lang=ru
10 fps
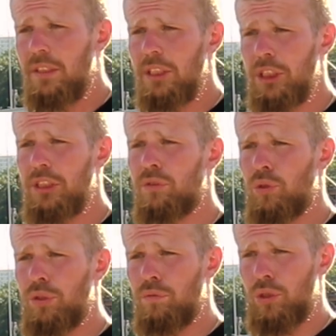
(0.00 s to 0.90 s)

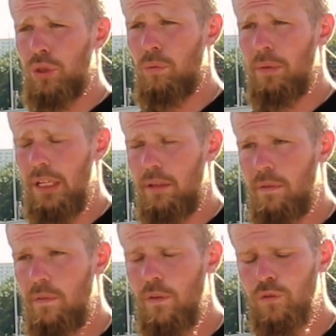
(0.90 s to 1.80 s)
2990 рублей,
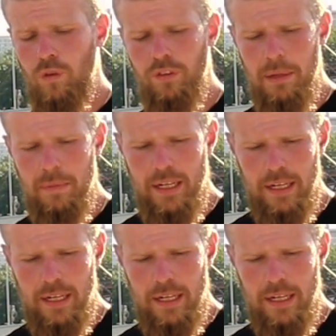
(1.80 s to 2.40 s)
в то время